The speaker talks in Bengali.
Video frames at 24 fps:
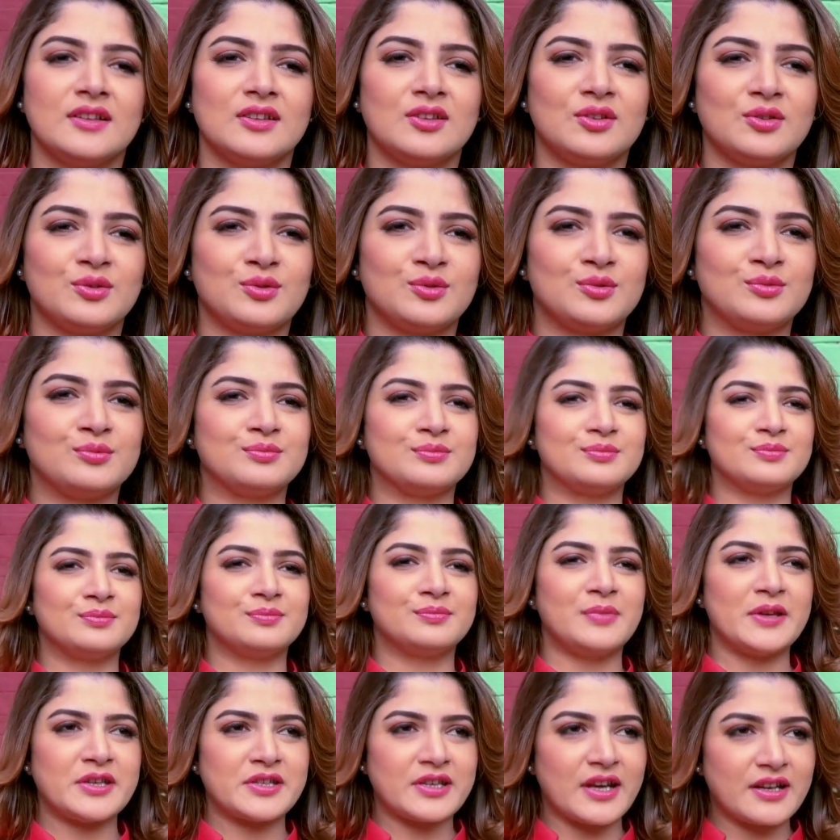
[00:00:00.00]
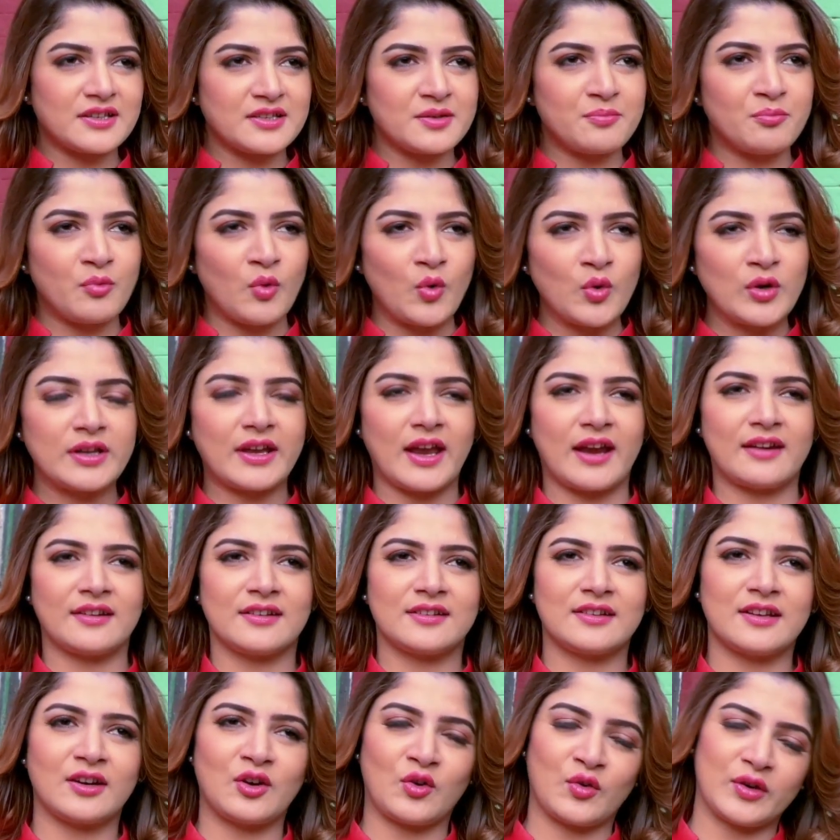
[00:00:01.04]
তো বেশ একটা বোল্ড
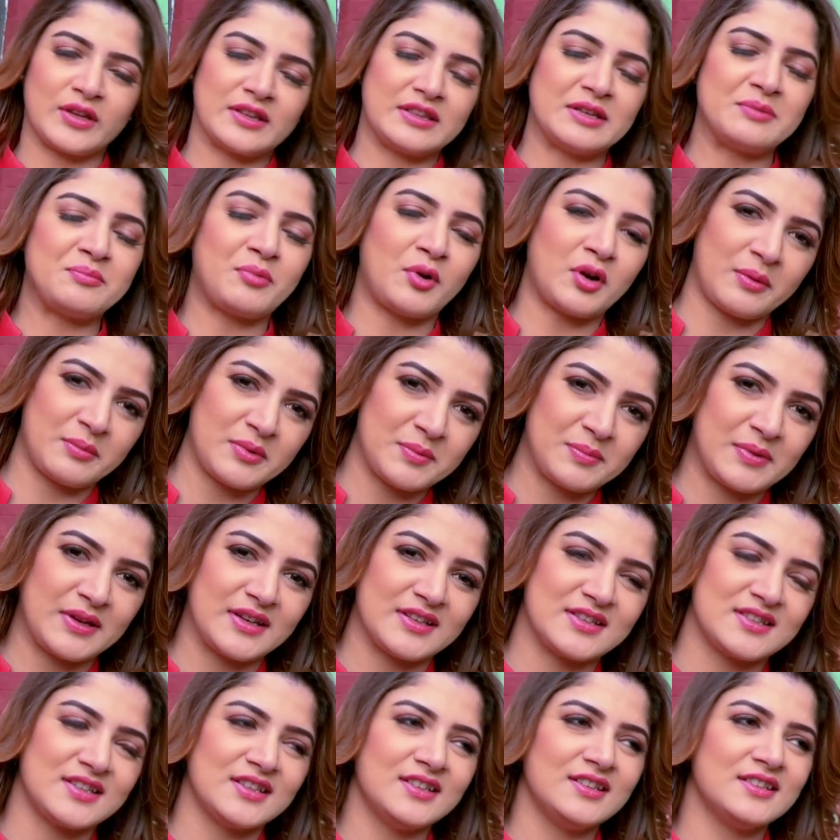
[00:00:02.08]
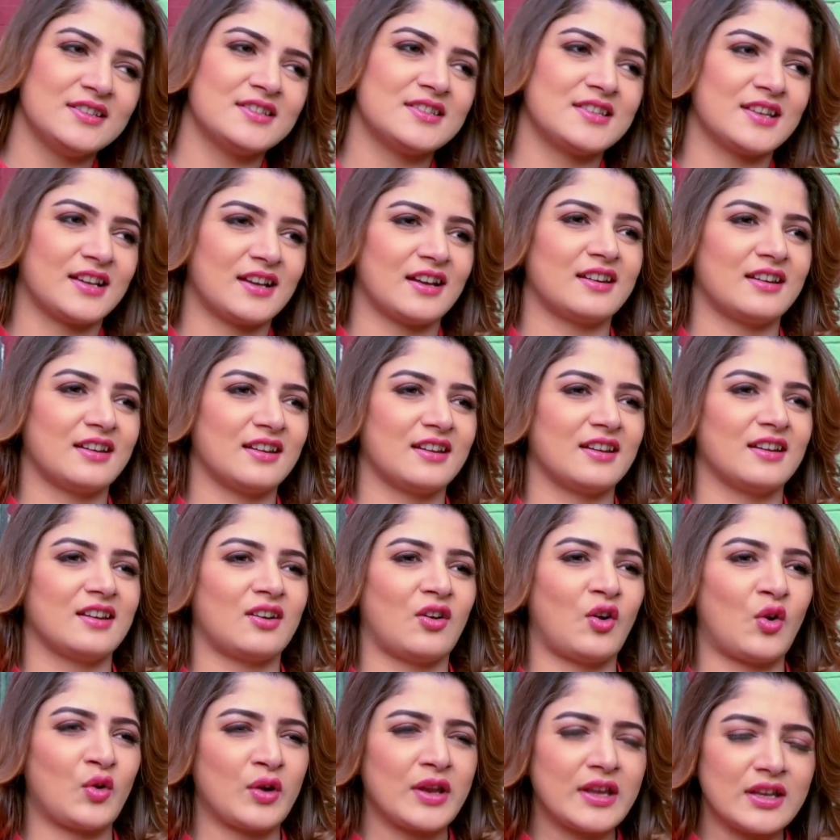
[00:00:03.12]
ক্যারেক্টার অনেকদিন পর আমি পেয়েছি যেখানে
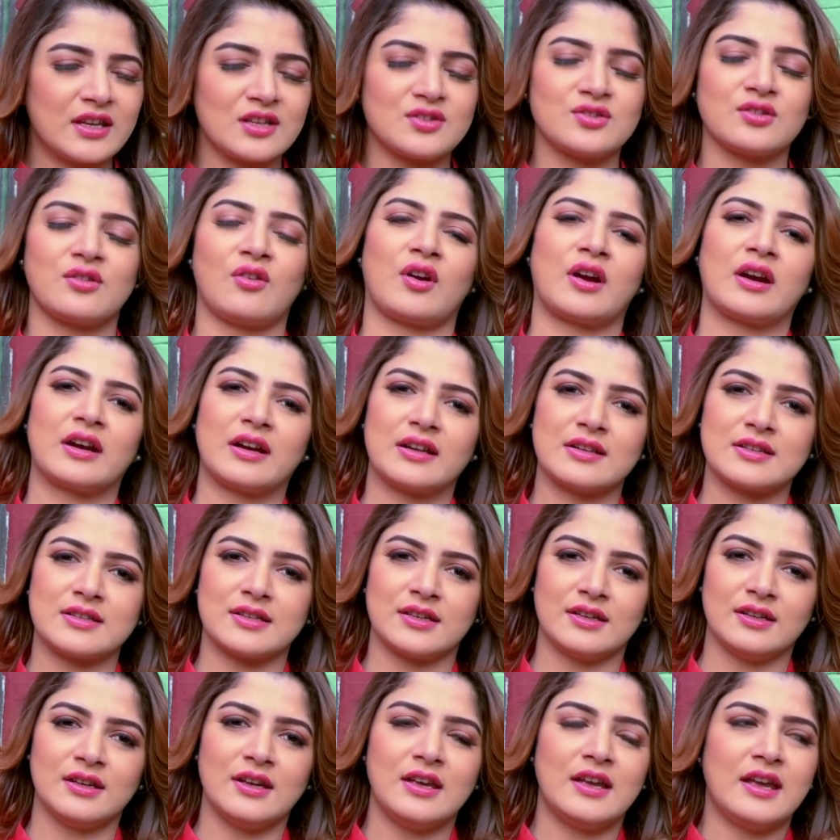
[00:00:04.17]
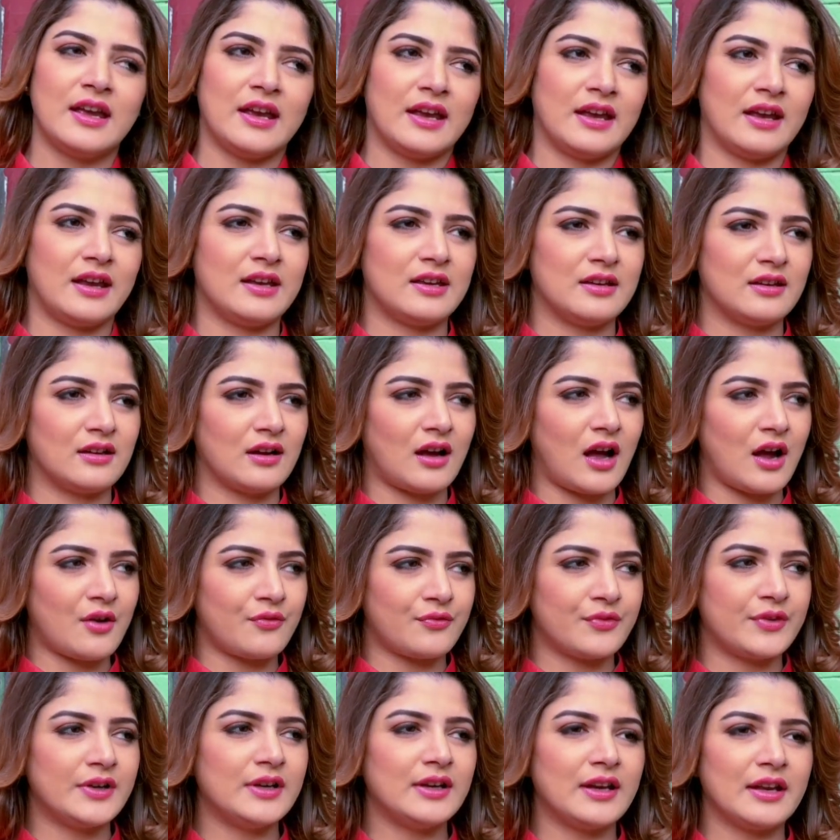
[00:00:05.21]
অনেক কিছু করার আছে এই
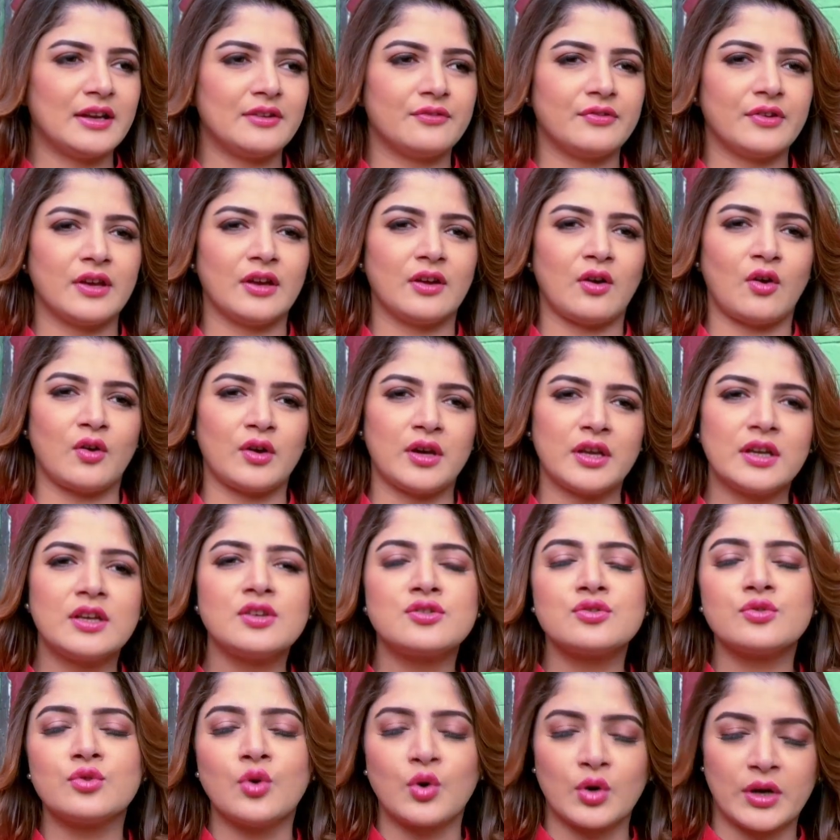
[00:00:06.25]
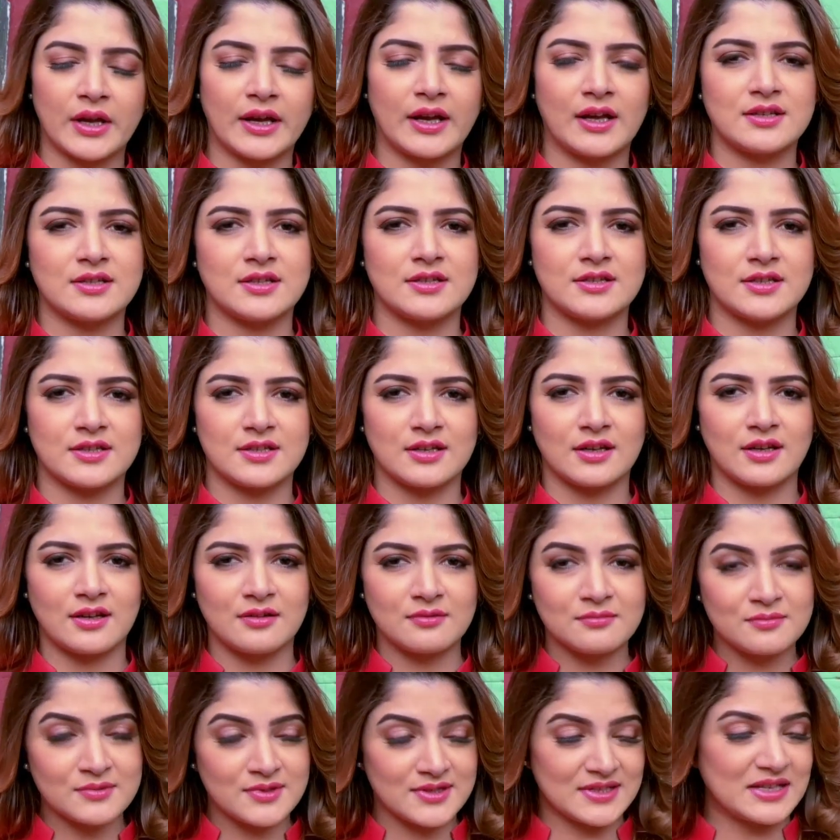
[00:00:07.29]
আফরিল লাইফে অনেক কিছু ঘটে গেছে যেটা
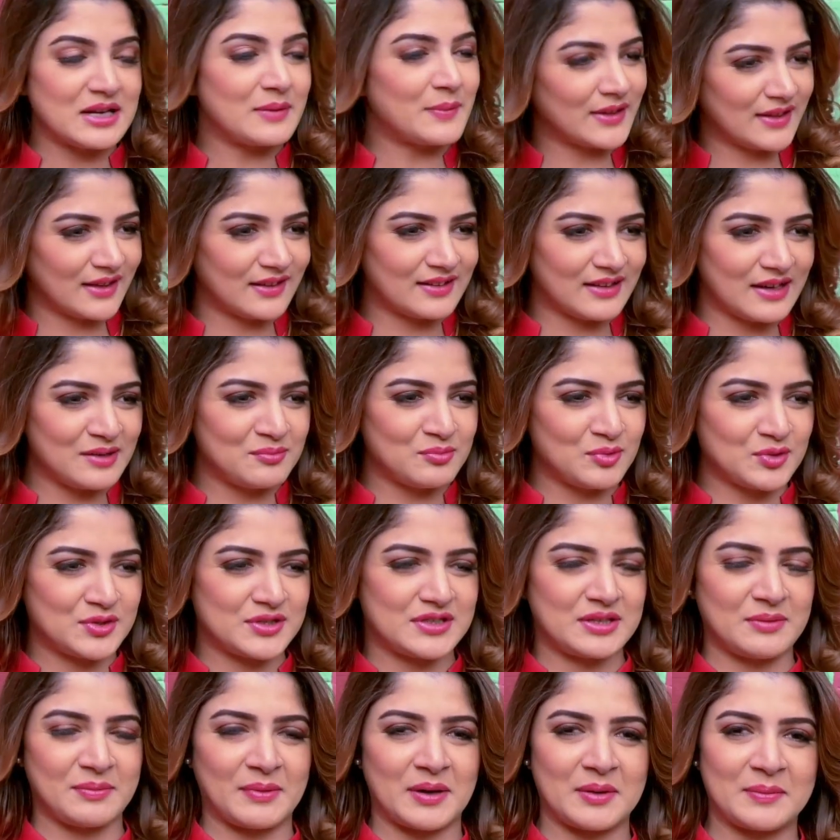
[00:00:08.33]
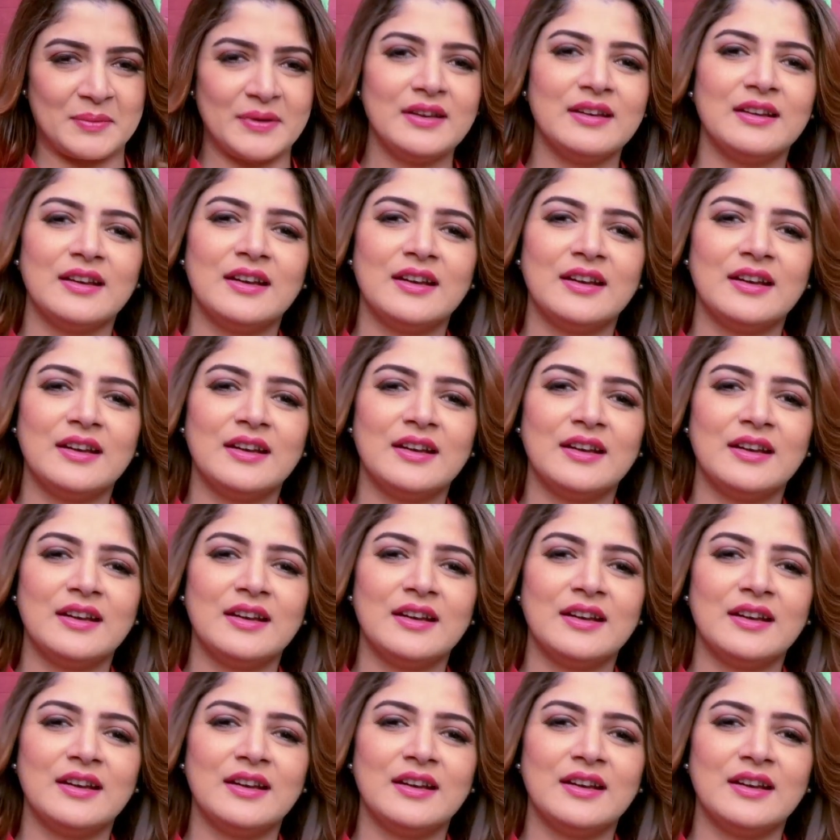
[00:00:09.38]
সিনেমা দেখলেই বুঝতে পারবে